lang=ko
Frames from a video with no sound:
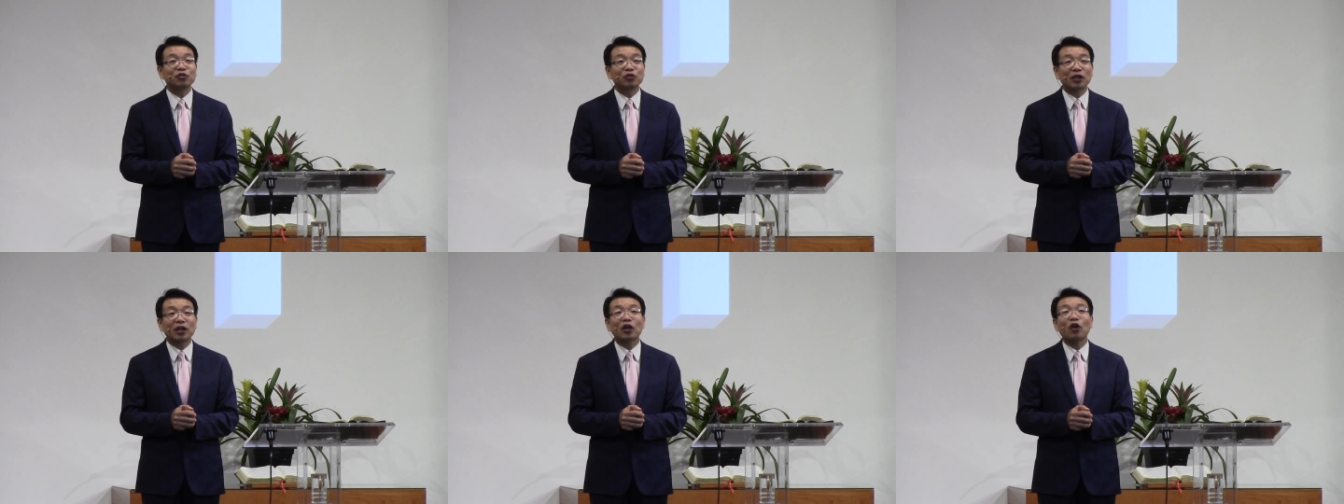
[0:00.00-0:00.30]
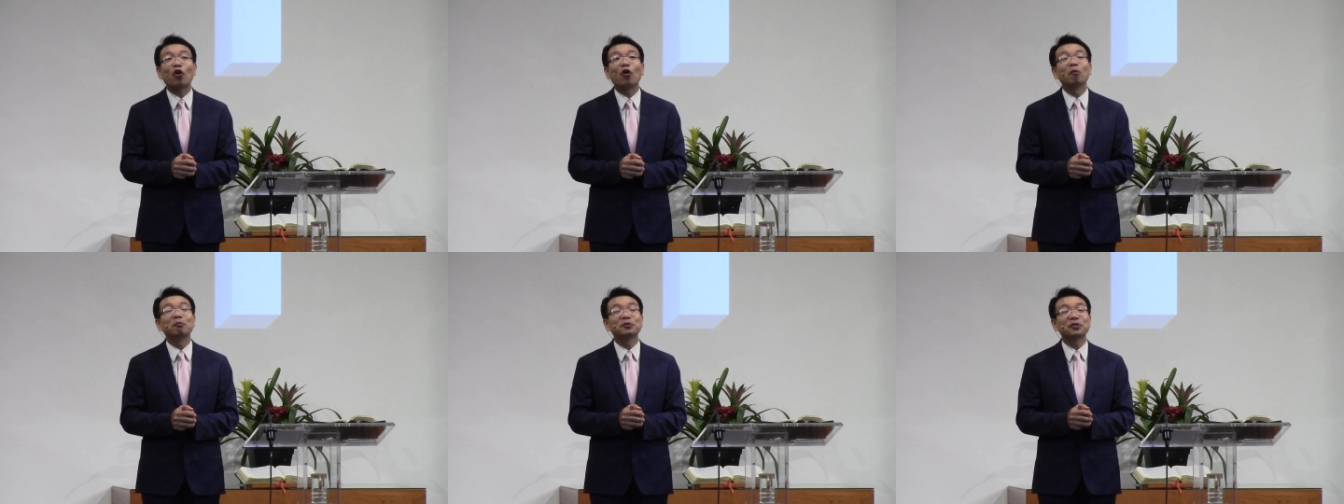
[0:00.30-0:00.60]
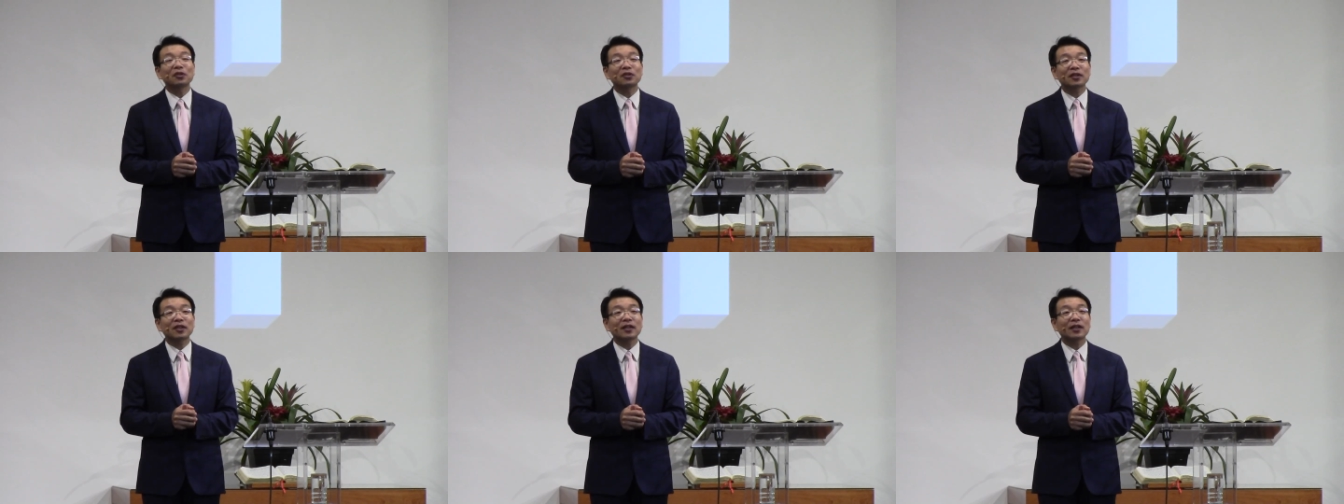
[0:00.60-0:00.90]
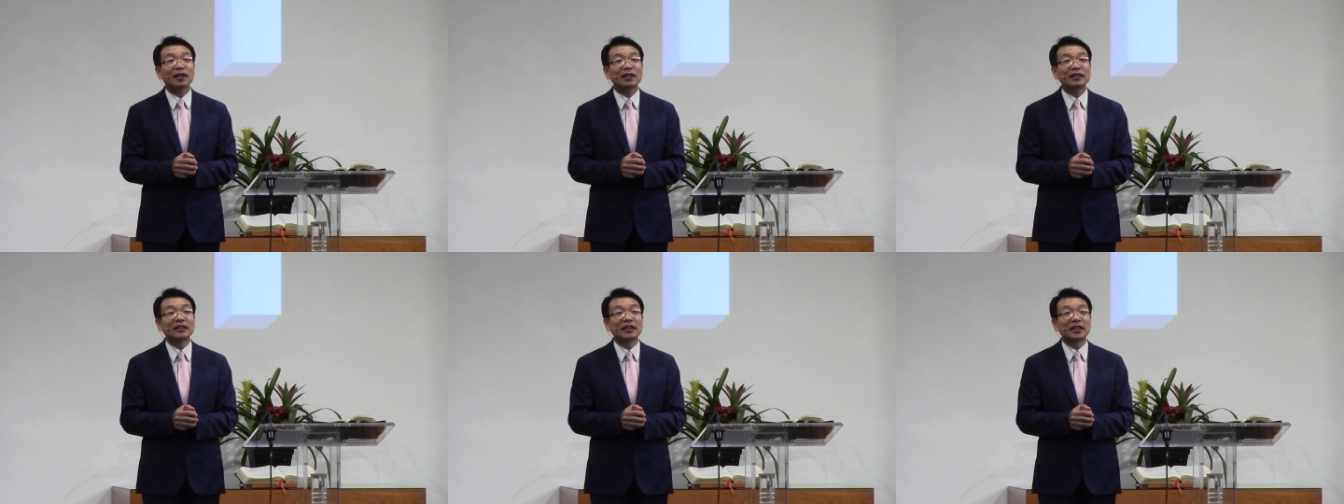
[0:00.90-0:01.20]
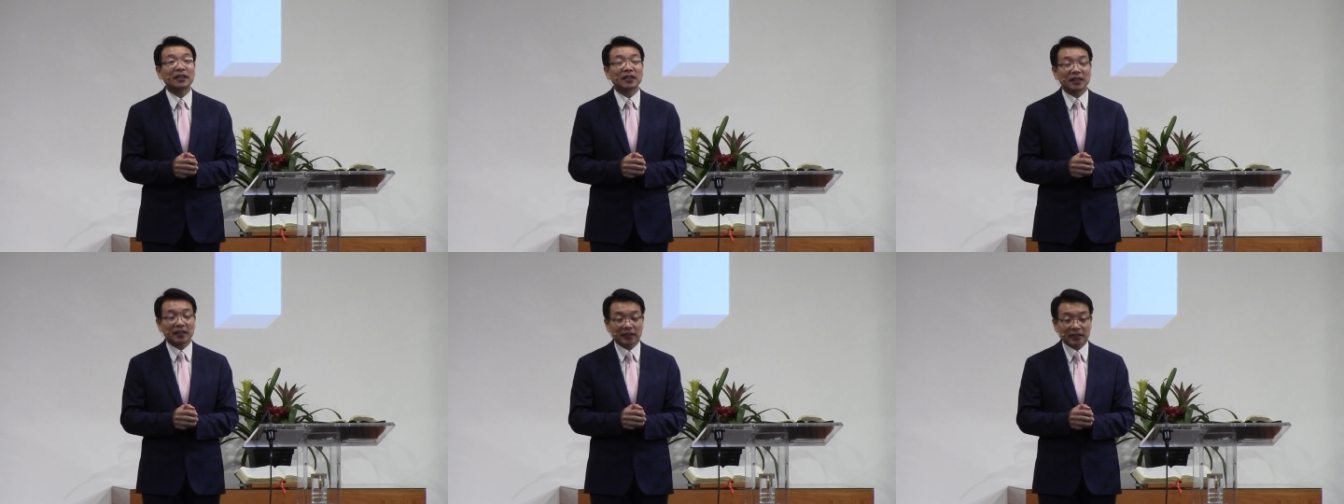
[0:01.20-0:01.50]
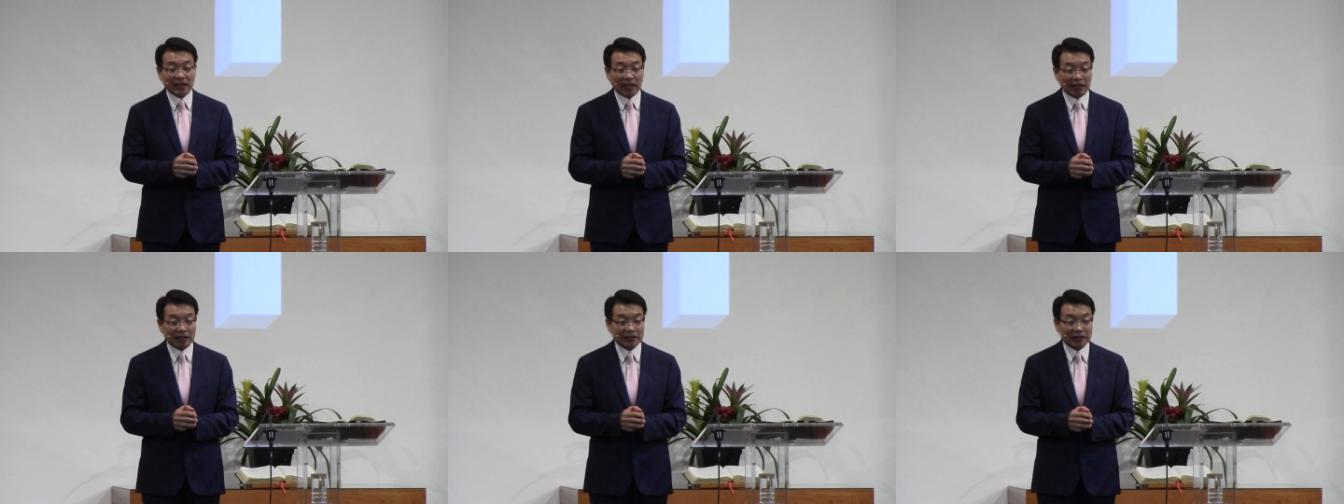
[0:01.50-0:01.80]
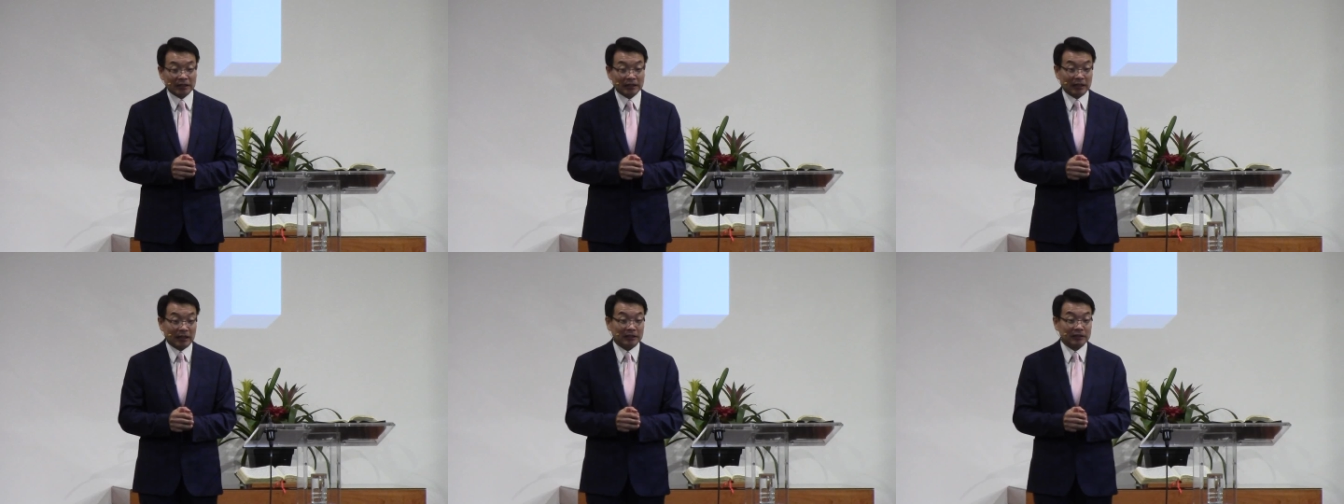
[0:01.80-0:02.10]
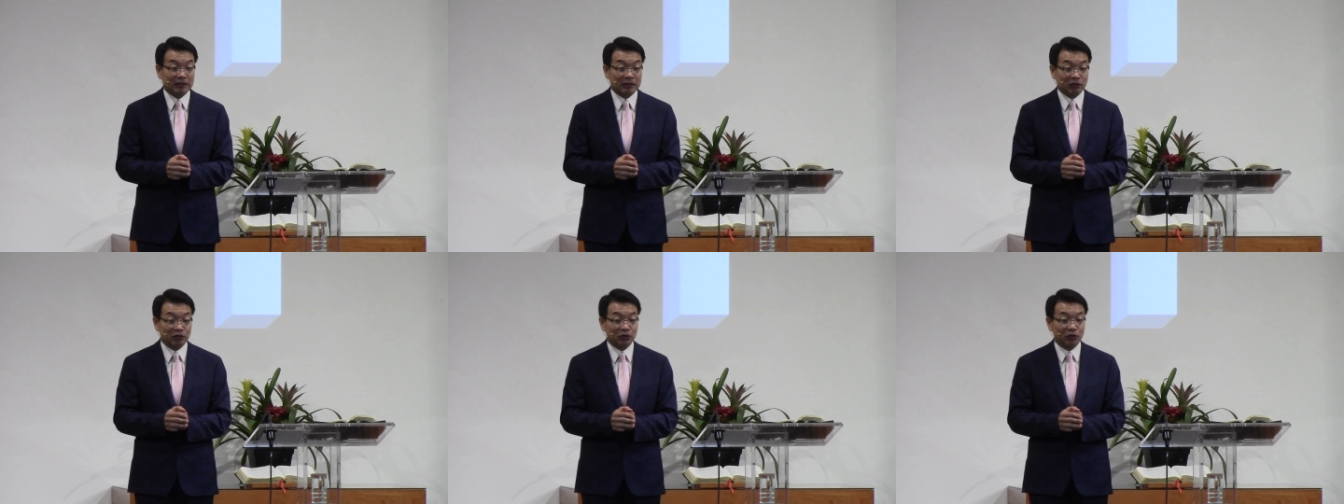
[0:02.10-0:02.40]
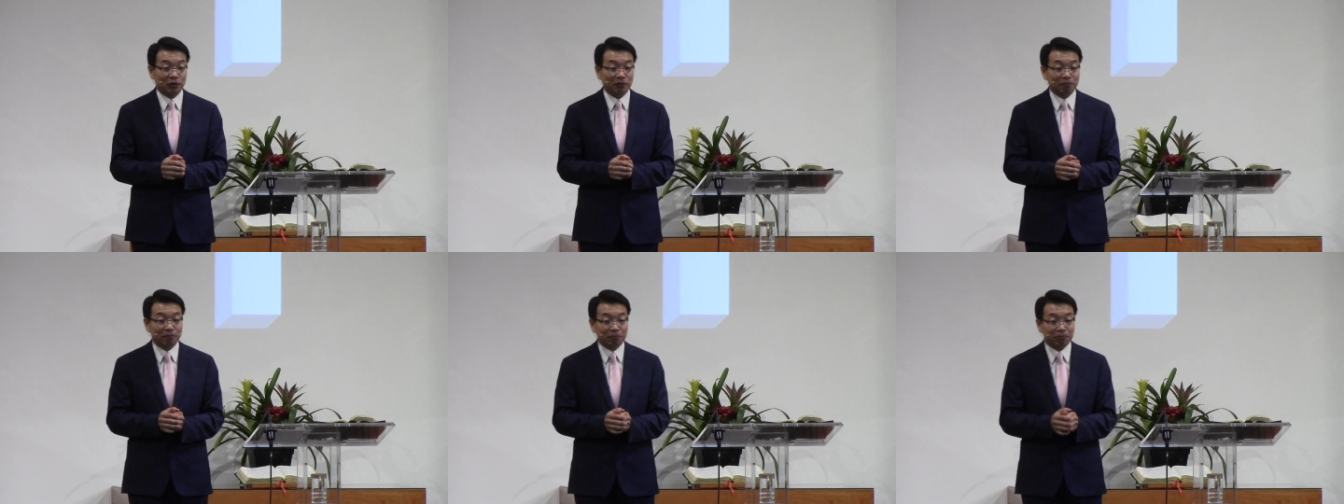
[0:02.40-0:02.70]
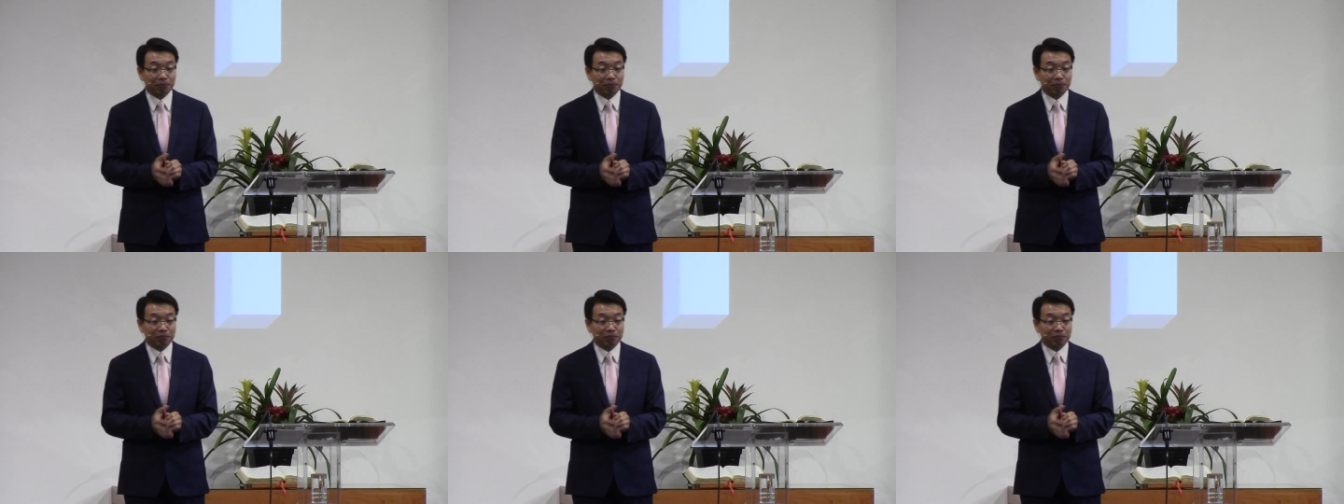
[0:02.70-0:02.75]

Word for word: 죄가 없었다라는 이야기는 아니 아닌 거죠.